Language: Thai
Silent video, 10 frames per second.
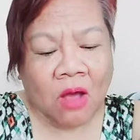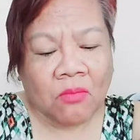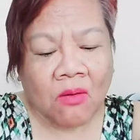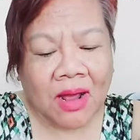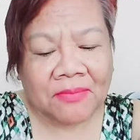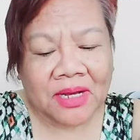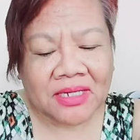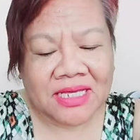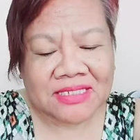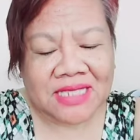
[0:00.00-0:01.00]
เพราะว่ามึง
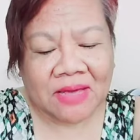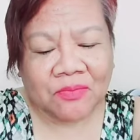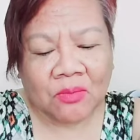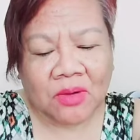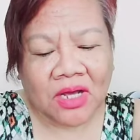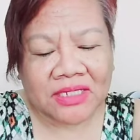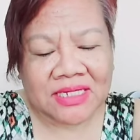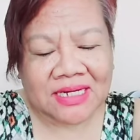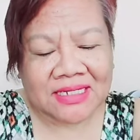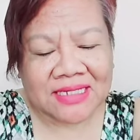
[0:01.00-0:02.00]
ยิ่งแซะพวกมึงก็ยิ่
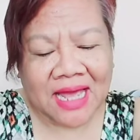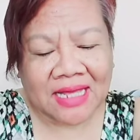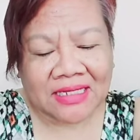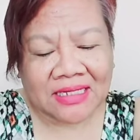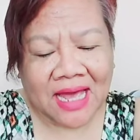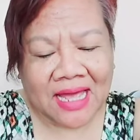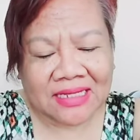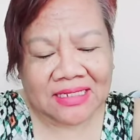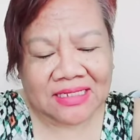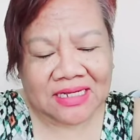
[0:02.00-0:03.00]
งขยายขาย
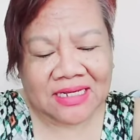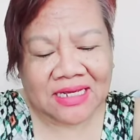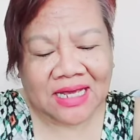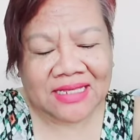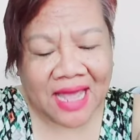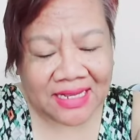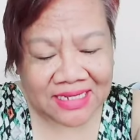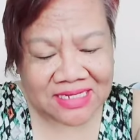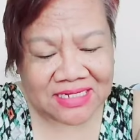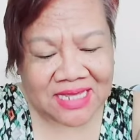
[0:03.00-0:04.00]
กิจขยายกิ
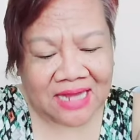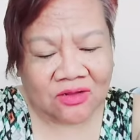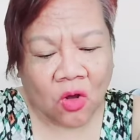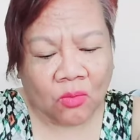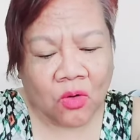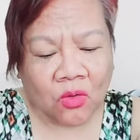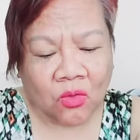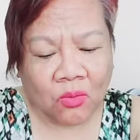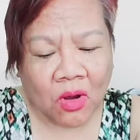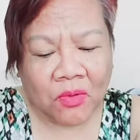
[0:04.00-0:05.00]
จการของพวกกู
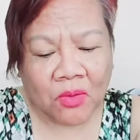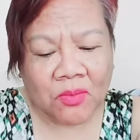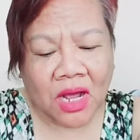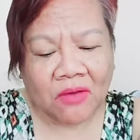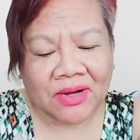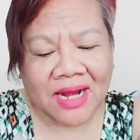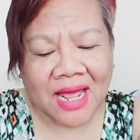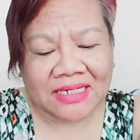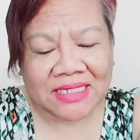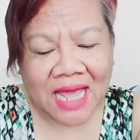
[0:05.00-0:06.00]
เพราะพวกมึงเอาเวลา
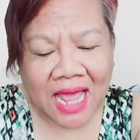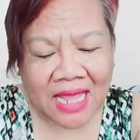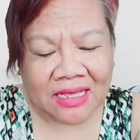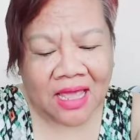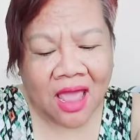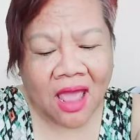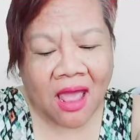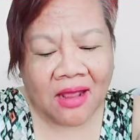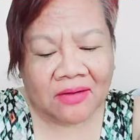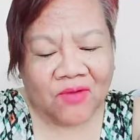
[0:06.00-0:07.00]
ที่ให้
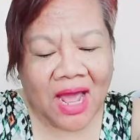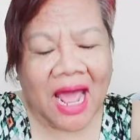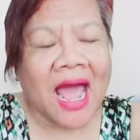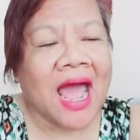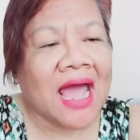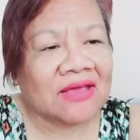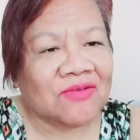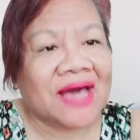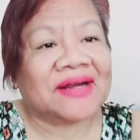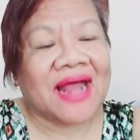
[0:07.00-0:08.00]
ว่าให้
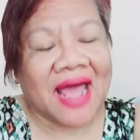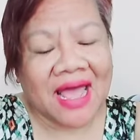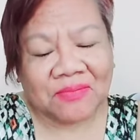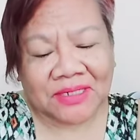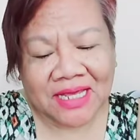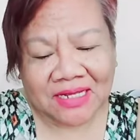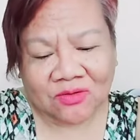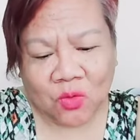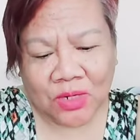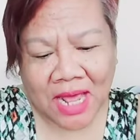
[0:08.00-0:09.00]
ว่าร้ายประเทศ
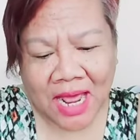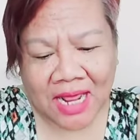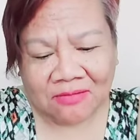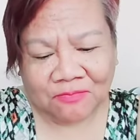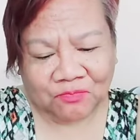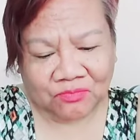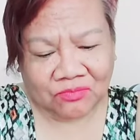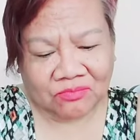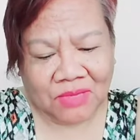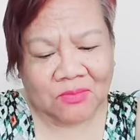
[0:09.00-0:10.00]
กูนั้น
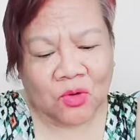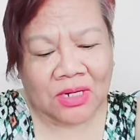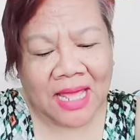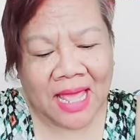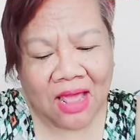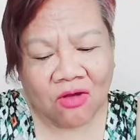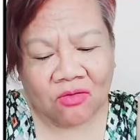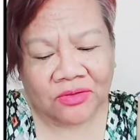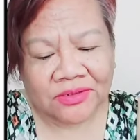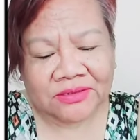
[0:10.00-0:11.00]
ไปหมดแล้ว
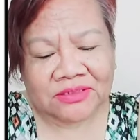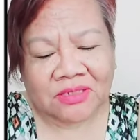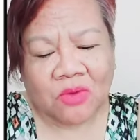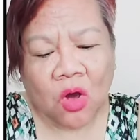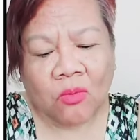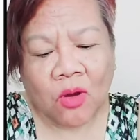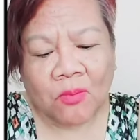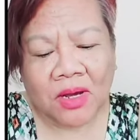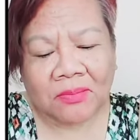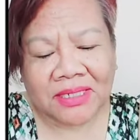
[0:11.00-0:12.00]
สมองพวก
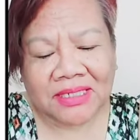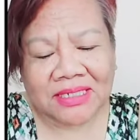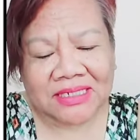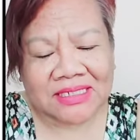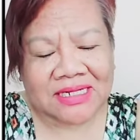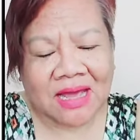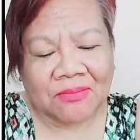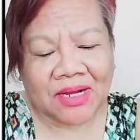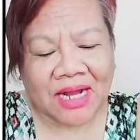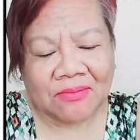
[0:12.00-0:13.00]
มึงไม่คิดที่จะ
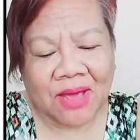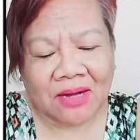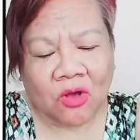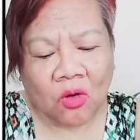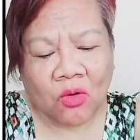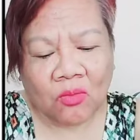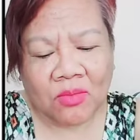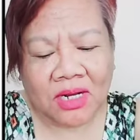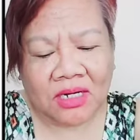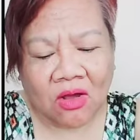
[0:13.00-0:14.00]
ทำอะไรบ้านของพวก
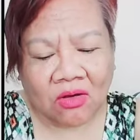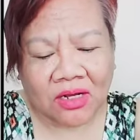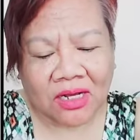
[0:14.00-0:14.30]
มึงหรอก